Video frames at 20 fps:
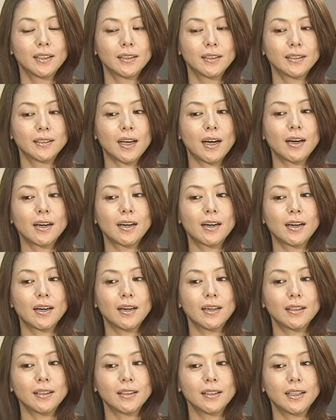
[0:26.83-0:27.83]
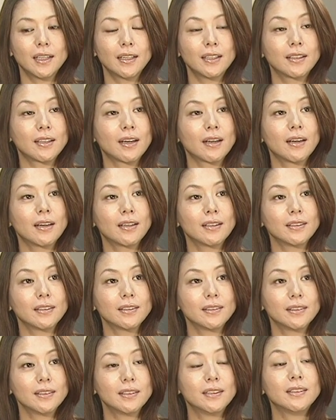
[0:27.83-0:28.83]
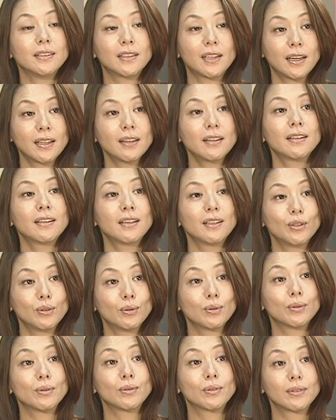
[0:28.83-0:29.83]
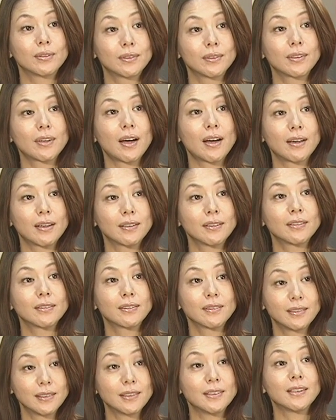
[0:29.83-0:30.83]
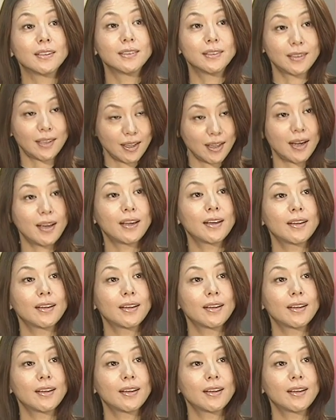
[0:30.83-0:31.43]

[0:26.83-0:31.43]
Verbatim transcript: 参加できたらいいなっていう感じでしたね。